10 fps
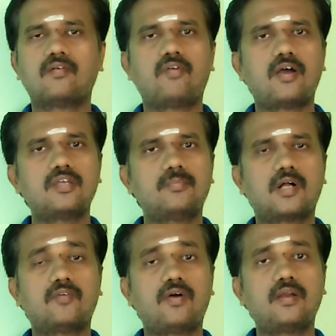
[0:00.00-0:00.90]
வாயு
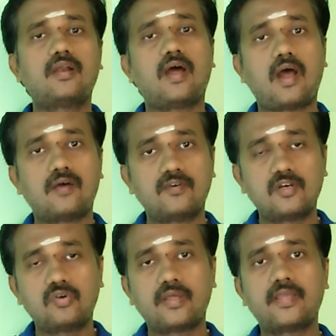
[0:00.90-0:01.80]
பகவான்
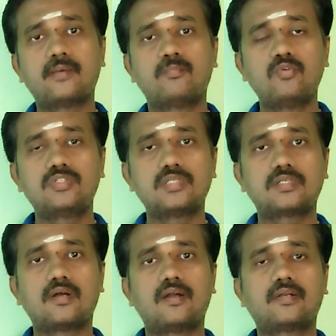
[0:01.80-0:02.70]
அவருடைய
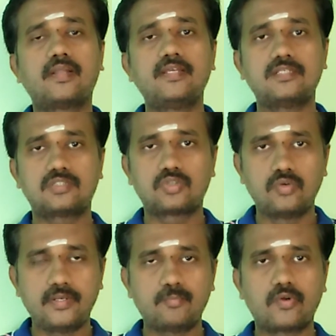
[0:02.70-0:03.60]
மூச்சுக்காற்றை
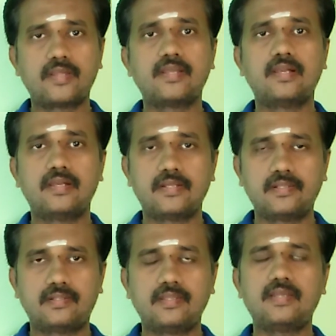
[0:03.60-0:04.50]
சுழிமுனையில்
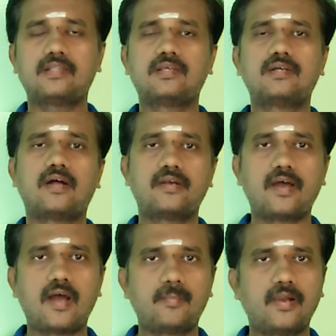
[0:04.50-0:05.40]
நிறுத்தி திரு
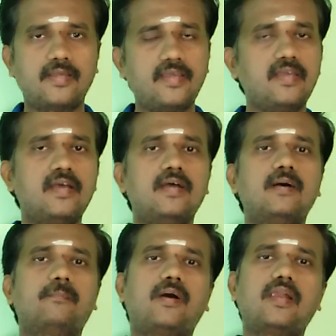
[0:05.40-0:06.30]
அண்ணாமலையை
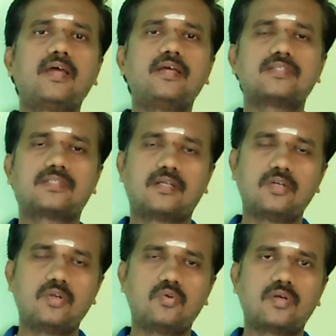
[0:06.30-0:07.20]
பல
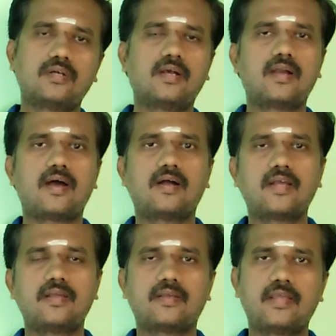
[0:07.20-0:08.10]
சதுர்
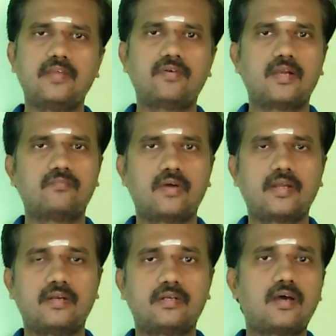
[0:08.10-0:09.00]
யுகங்களாக கிரிவலம்
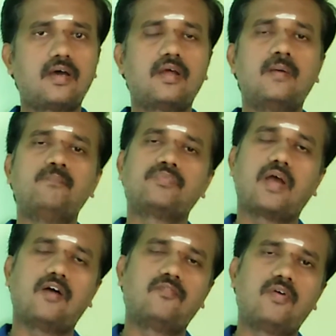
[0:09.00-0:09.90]
வருகின்றார்
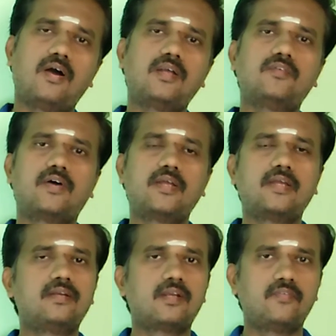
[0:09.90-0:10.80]
அவ்வாறு
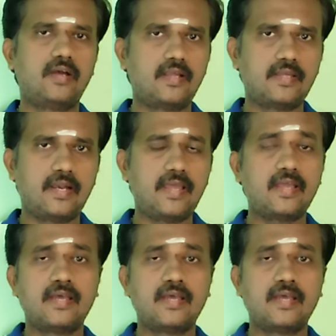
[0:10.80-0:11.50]
வருகின்ற வேளையிலே